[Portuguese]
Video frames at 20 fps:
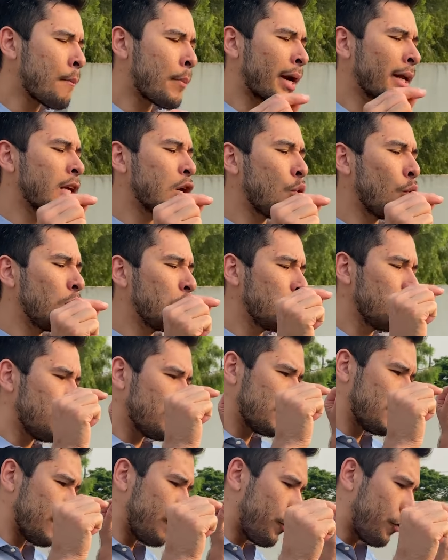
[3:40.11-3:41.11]
para que quando
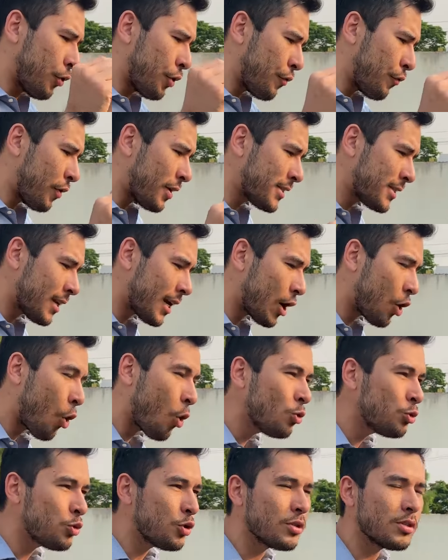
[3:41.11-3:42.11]
você for fazer a
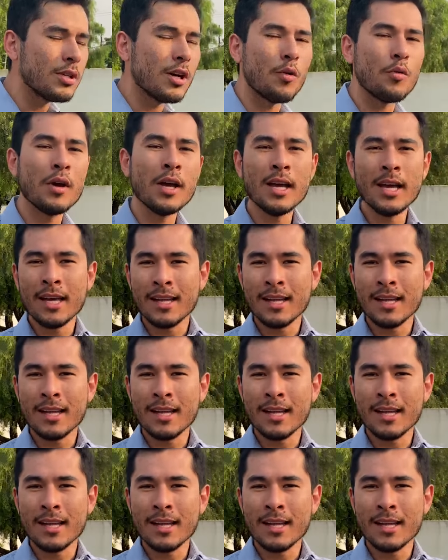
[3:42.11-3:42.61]
construção,